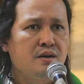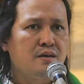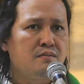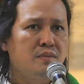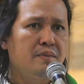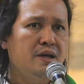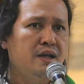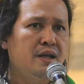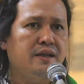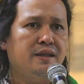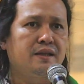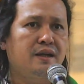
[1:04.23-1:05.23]

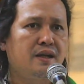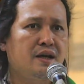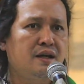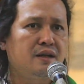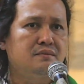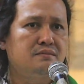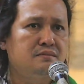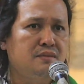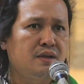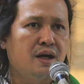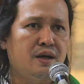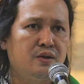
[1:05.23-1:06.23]
mamili ka ng
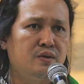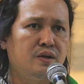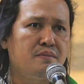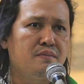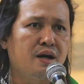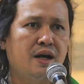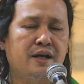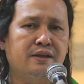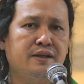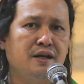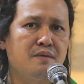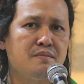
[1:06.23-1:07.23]
adunay mga
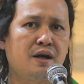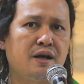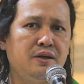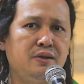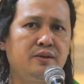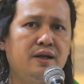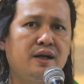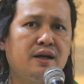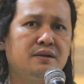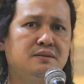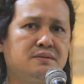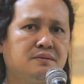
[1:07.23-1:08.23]
hatag ng mga ayuda,
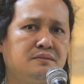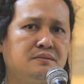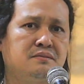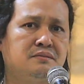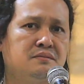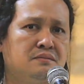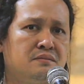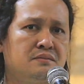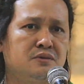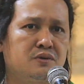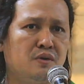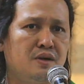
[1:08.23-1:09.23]

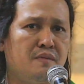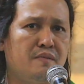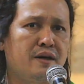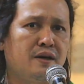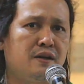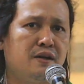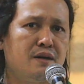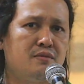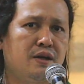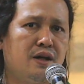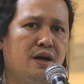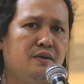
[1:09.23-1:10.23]
kung gamay ra na imong
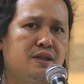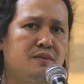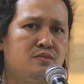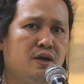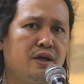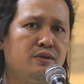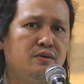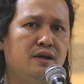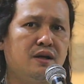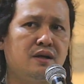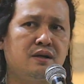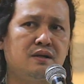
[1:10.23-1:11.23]
nadawat ni mga ayuda,
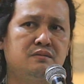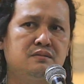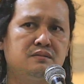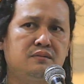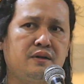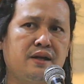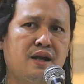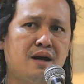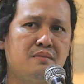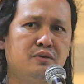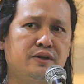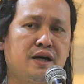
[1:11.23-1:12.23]

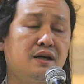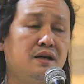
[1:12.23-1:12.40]
reklamo ta.